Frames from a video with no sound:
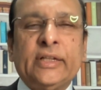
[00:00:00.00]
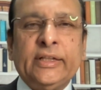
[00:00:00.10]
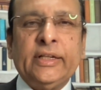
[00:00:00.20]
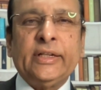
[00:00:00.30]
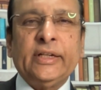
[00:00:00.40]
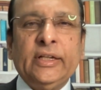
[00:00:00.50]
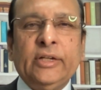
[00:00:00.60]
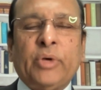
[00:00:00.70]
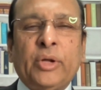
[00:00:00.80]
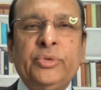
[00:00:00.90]
তাদের
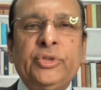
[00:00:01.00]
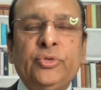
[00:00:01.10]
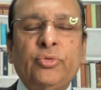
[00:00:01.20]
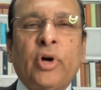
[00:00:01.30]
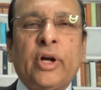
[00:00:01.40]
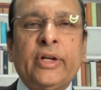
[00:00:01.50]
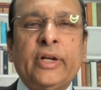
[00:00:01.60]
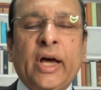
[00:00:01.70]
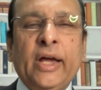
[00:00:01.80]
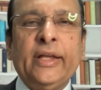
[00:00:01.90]
পারমিশন টু ওয়ার্ক
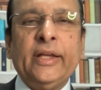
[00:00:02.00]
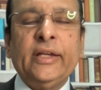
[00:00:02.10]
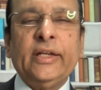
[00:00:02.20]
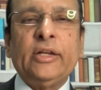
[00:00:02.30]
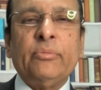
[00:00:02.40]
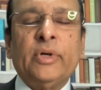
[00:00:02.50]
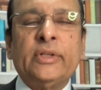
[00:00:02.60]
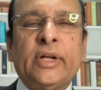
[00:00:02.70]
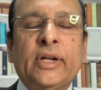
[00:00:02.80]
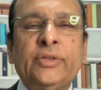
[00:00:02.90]
নাই কিংবা
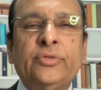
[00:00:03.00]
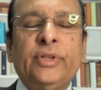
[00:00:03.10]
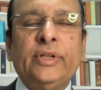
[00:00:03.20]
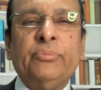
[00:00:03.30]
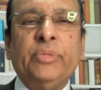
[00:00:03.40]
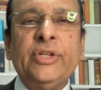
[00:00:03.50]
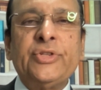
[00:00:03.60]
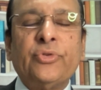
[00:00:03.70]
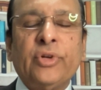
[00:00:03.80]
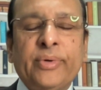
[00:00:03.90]
তারা যদি
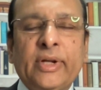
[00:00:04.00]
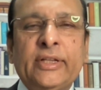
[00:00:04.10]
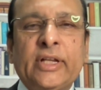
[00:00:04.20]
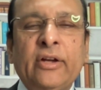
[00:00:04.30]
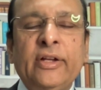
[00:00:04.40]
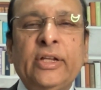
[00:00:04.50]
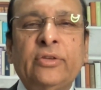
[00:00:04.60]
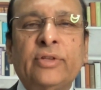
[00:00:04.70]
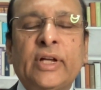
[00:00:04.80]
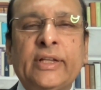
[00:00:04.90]
ব্রিজ করে ফেলে তাহলে
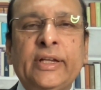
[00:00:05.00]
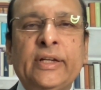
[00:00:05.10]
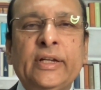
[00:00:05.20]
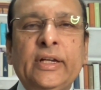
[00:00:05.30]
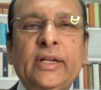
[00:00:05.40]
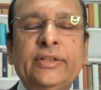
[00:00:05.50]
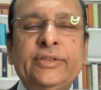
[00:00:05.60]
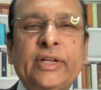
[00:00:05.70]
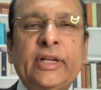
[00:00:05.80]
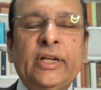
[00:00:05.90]
কিন্তু তাদের
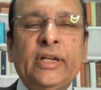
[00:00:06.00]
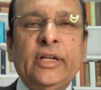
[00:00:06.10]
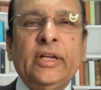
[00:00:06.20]
যে